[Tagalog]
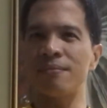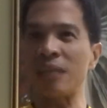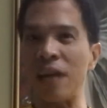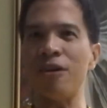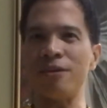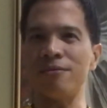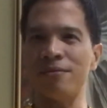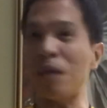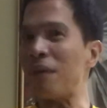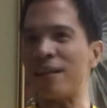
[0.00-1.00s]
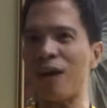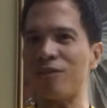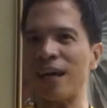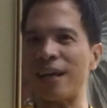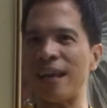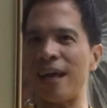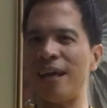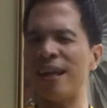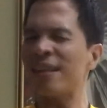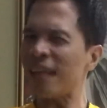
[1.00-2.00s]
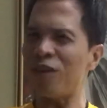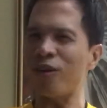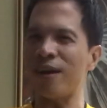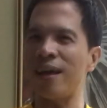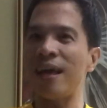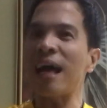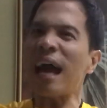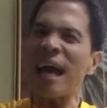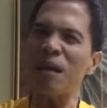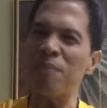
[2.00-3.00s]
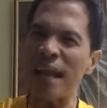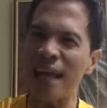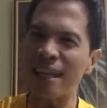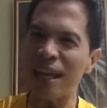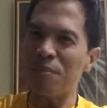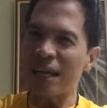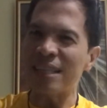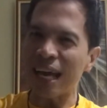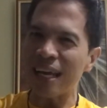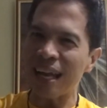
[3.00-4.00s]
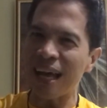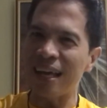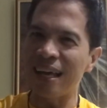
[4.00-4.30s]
Ganon ang mga taong dakila. Tanong, kaya ba natin na maging dakila?